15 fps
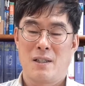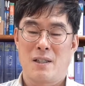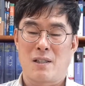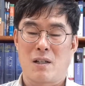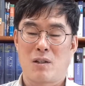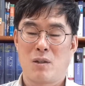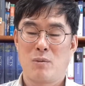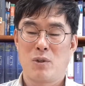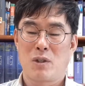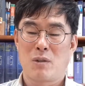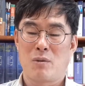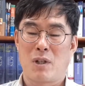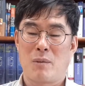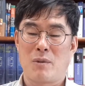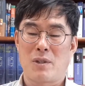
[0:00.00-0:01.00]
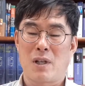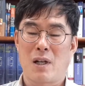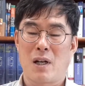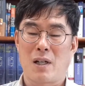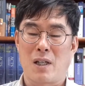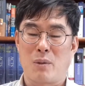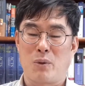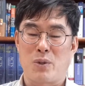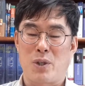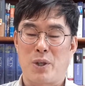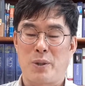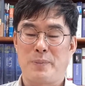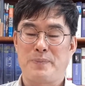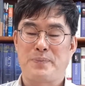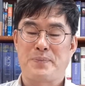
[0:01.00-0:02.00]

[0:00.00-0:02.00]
자, 그럼 여러분 한번 생각을 해보세요.